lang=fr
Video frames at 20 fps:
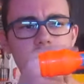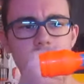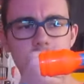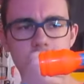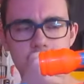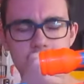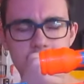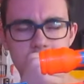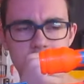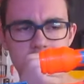
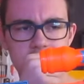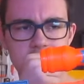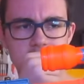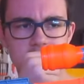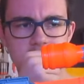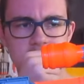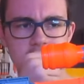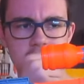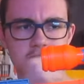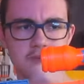avec et
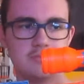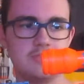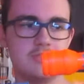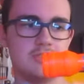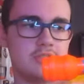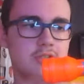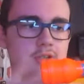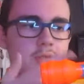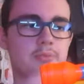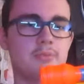sans
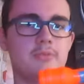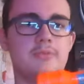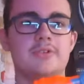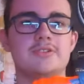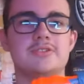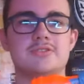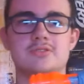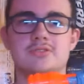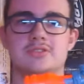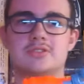viseur pour voir
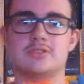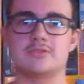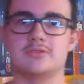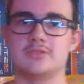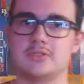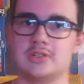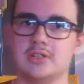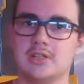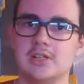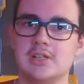ce que ça fait.